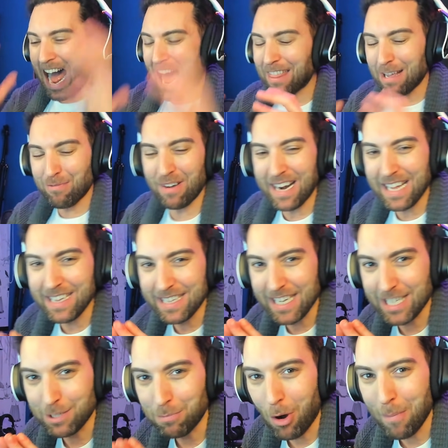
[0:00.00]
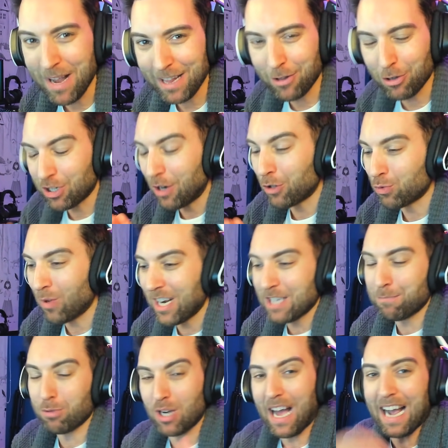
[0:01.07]
diferentes momentos en los cuales
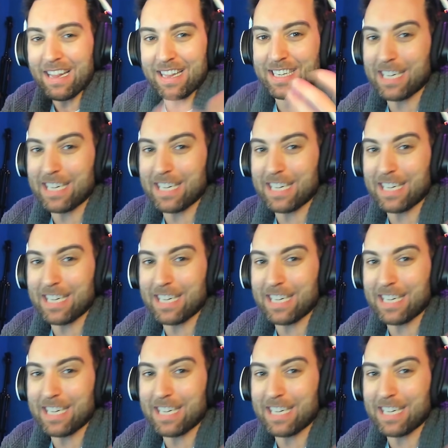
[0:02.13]
pues la gente se